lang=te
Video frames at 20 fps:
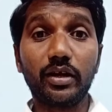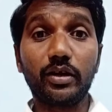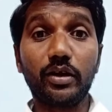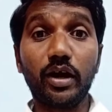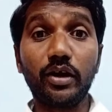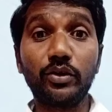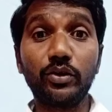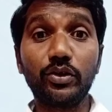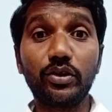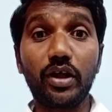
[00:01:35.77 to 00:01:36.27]

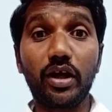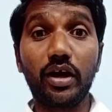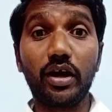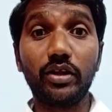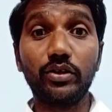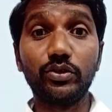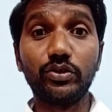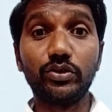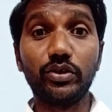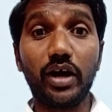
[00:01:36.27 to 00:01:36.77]

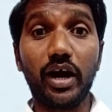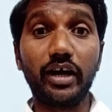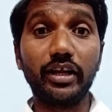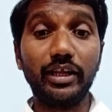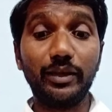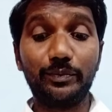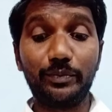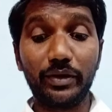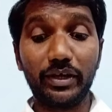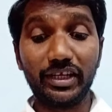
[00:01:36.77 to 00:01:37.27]
గనురాలు
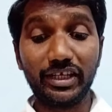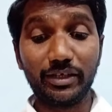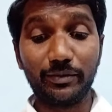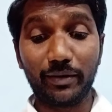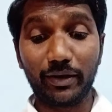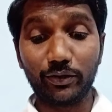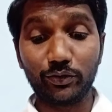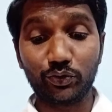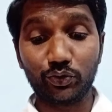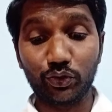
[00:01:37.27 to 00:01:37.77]
అనే పేరుని
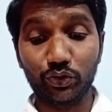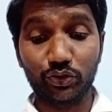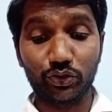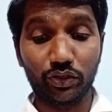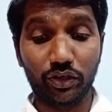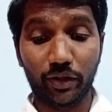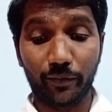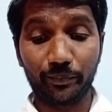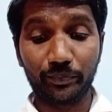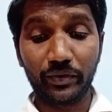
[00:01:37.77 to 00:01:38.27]
మనం
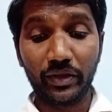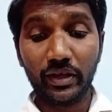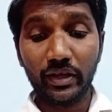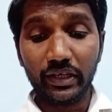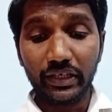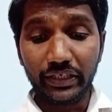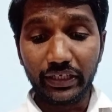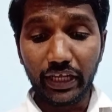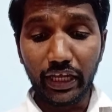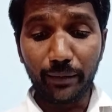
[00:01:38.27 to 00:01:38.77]
చూస్తున్నాం
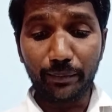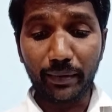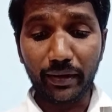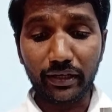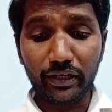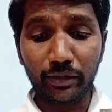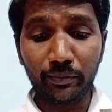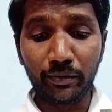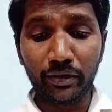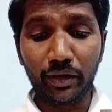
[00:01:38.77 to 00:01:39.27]
ఏ
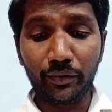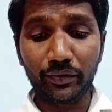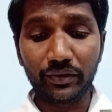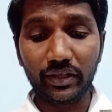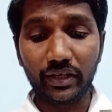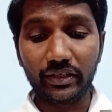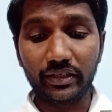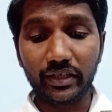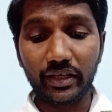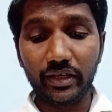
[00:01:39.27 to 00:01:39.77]
పట్టణంలో
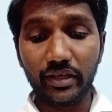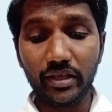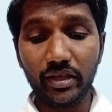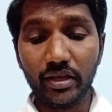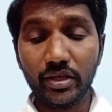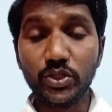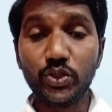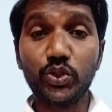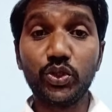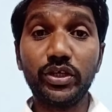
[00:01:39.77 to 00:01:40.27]
ఉందంటే
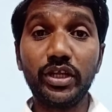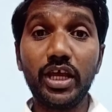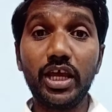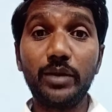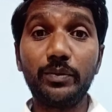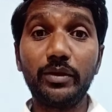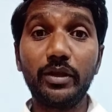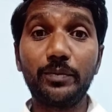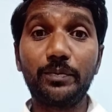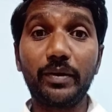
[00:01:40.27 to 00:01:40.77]

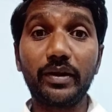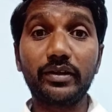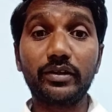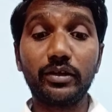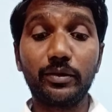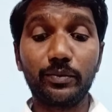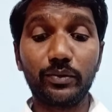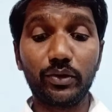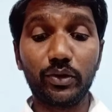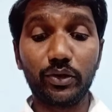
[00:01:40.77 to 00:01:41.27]
సునేమి
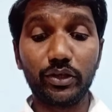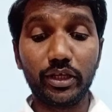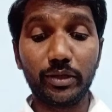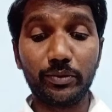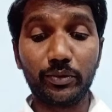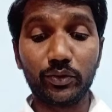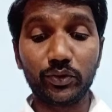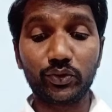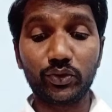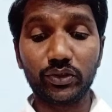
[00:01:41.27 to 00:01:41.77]
పట్టణంలో
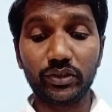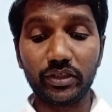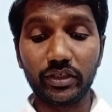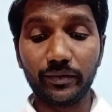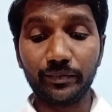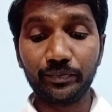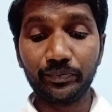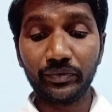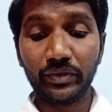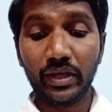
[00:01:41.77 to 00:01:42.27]
ఏమి ఉంటుంది
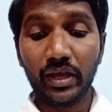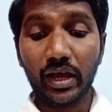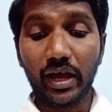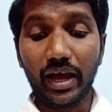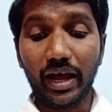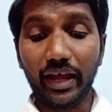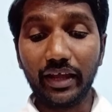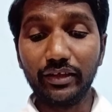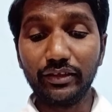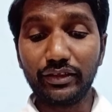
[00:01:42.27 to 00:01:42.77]

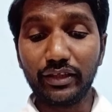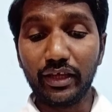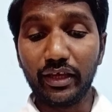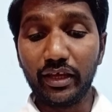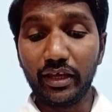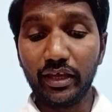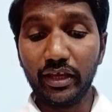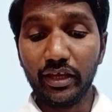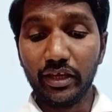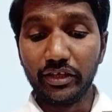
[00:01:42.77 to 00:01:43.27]
అయితే
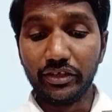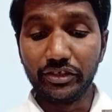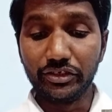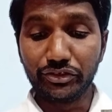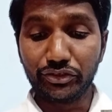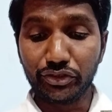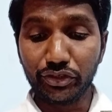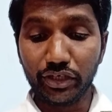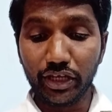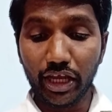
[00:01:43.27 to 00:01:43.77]
ఈ
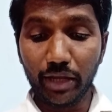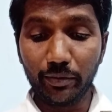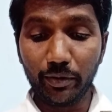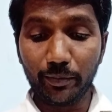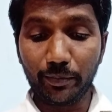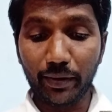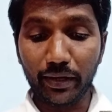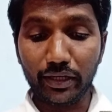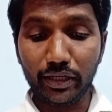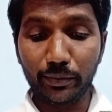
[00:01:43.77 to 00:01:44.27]
షునేమి
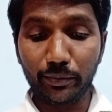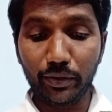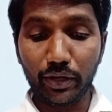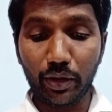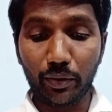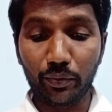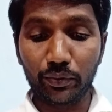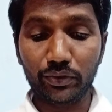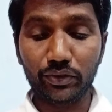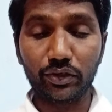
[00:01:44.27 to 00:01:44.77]
పట్టణంలో
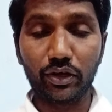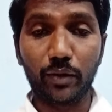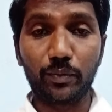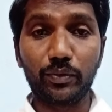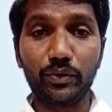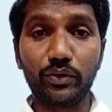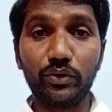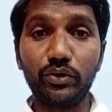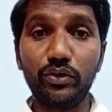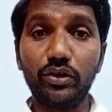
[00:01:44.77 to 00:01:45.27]

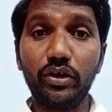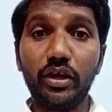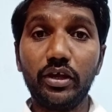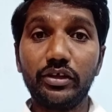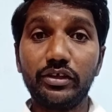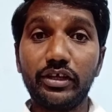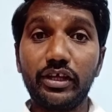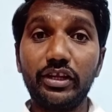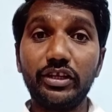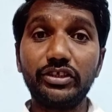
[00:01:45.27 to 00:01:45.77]
ఉంటున్నప్పుడు
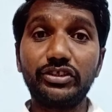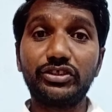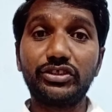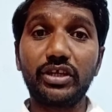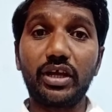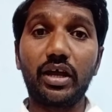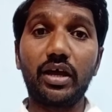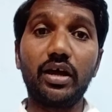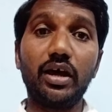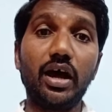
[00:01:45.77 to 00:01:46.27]

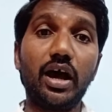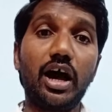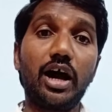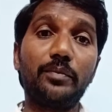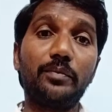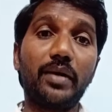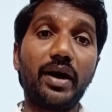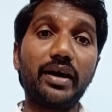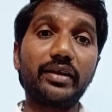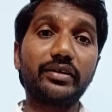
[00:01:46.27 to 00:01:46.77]
ఎలిషా ఆ
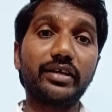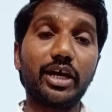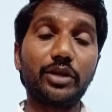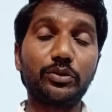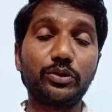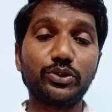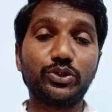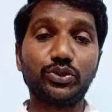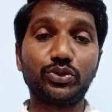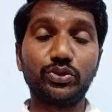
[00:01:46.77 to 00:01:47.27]
మార్గం
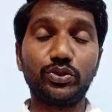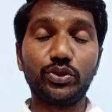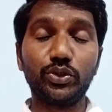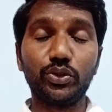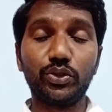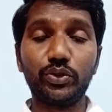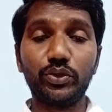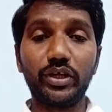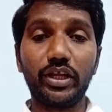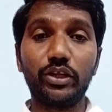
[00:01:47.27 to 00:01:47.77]
వస్తూ
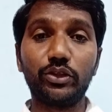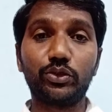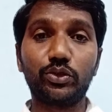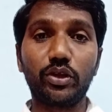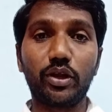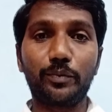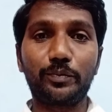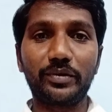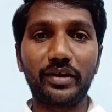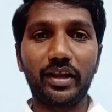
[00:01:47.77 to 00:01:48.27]

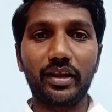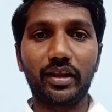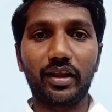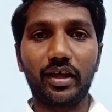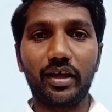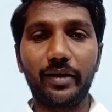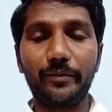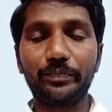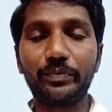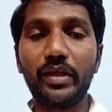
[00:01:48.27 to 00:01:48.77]

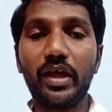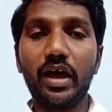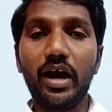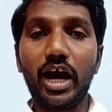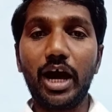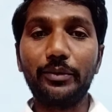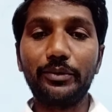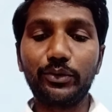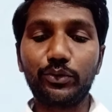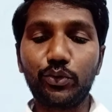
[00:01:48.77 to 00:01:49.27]
వెళుతున్నప్పుడల్లా
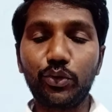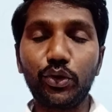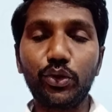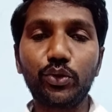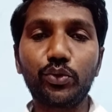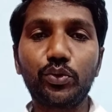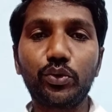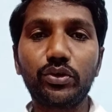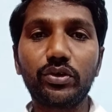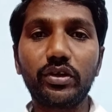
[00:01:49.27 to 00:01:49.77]
ఆమె
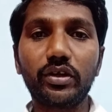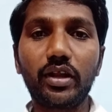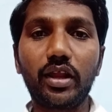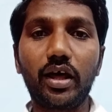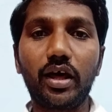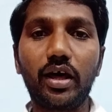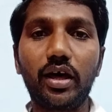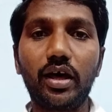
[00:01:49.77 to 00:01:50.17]
కోరుకుంటున్న